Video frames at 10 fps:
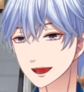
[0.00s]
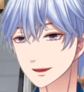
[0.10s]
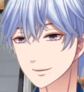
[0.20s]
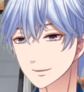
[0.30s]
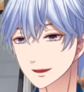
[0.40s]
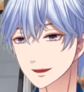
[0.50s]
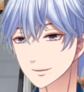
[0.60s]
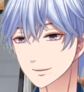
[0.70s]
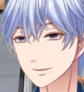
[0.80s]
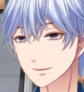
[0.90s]
グイーン
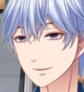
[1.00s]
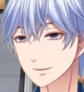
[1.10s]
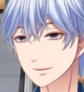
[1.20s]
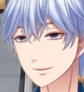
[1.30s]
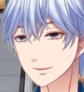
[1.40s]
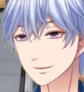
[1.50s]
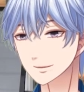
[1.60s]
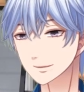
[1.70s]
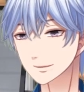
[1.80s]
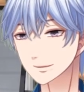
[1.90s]
とウェーブ
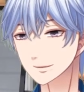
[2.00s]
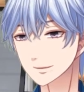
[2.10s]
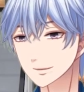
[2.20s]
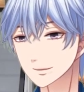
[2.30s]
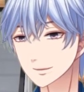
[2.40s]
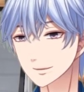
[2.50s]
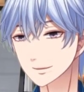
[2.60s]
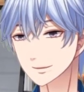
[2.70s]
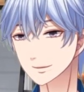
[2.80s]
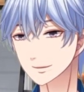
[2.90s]
を通しますけども。
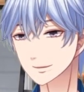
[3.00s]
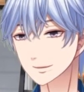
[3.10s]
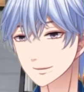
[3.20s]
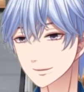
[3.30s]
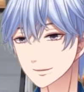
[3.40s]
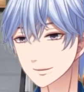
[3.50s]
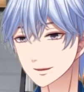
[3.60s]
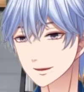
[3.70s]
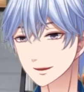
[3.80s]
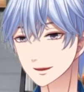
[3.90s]

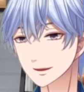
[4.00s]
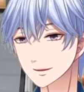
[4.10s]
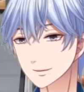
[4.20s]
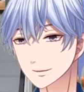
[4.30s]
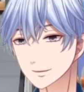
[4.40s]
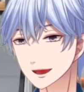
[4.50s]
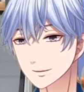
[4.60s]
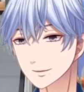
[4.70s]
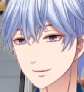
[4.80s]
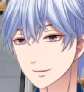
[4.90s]
その後も
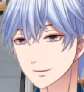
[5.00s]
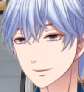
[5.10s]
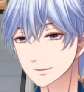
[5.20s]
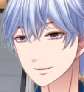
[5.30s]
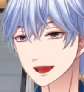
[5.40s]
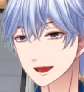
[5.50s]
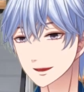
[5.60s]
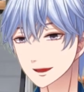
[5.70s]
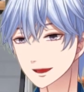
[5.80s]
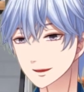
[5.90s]
ね、このね、
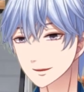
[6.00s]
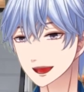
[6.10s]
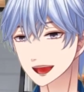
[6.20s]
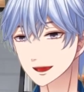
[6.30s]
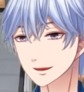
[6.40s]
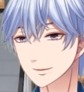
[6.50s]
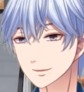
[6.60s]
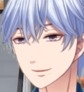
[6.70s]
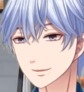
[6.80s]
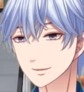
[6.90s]
チャカちゃん見
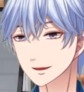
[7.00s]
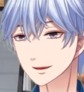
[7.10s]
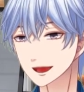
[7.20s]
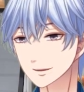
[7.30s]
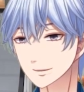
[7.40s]
てください。